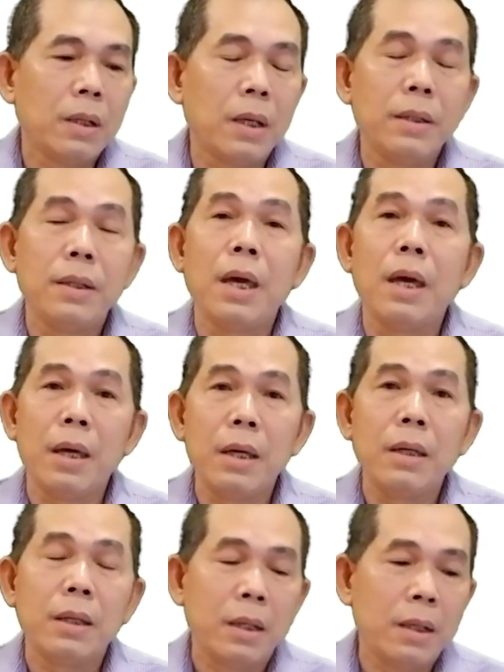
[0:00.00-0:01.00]
là
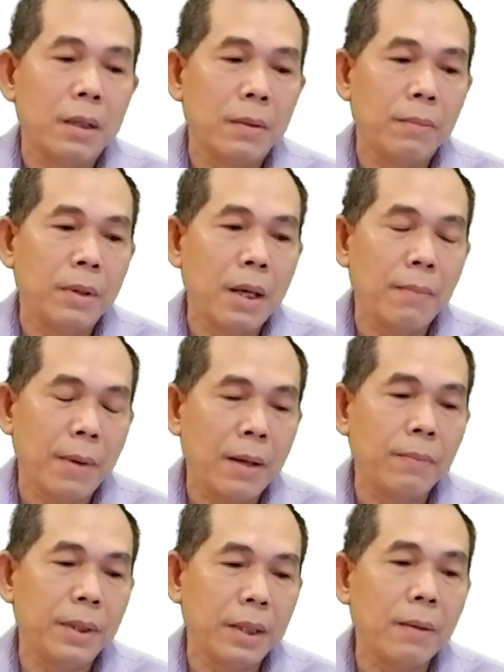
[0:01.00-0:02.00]
dễ à, làm
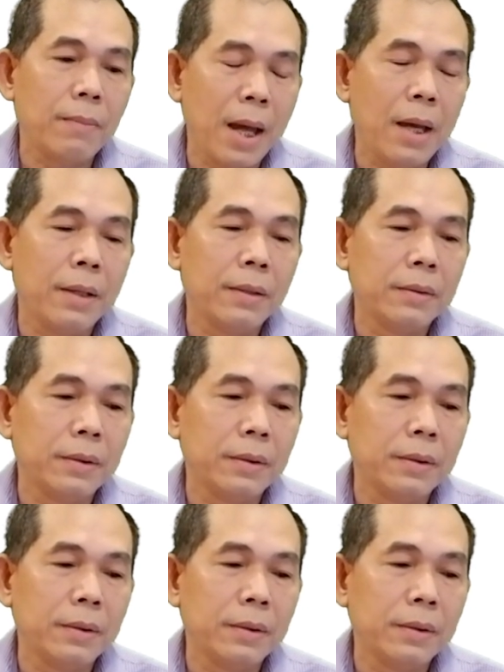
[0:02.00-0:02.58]
ăn bị thất bại